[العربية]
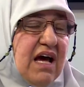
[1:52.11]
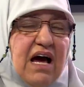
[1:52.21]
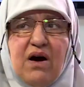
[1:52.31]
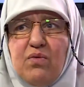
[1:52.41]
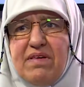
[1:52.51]

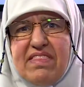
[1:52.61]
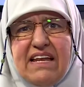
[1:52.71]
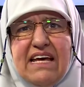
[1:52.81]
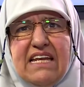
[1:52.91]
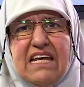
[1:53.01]
او
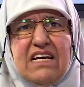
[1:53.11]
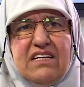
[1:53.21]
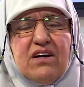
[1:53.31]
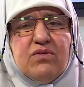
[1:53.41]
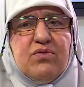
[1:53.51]
مثلا
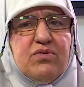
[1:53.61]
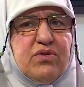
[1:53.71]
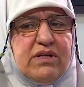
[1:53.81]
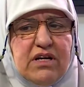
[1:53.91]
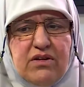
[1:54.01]

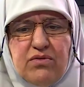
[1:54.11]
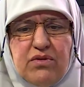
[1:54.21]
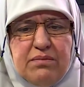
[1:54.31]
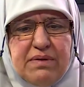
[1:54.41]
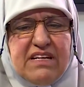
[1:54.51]
يقولون انه
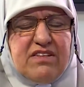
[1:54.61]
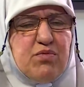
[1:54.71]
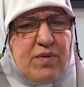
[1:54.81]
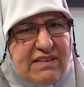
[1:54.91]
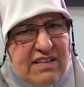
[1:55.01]
البنت
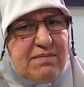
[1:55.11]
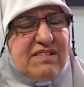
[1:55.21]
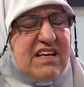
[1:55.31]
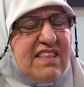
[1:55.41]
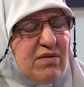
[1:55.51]
ممكن
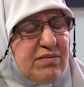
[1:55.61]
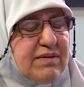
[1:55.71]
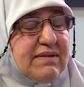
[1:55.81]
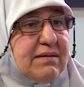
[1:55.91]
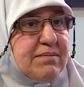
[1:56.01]
تلبس كذا
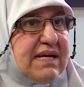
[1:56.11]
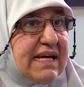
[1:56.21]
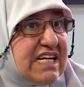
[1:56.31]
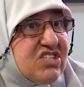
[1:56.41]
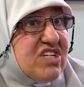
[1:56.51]
ممكن تلبس
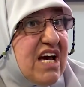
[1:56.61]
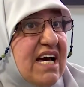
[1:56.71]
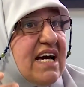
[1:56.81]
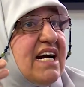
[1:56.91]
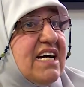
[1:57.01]
يعني اشياء
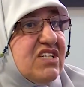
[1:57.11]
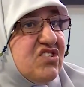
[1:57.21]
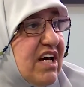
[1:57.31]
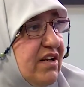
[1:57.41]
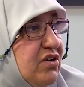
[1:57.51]

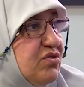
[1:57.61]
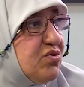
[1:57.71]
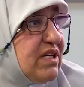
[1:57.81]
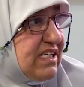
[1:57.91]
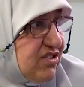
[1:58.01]
خارجه عن حدود
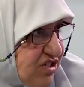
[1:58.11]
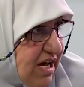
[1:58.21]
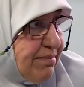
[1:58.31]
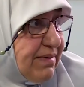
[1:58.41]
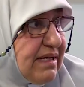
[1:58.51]
نعم. الحجاب نعم.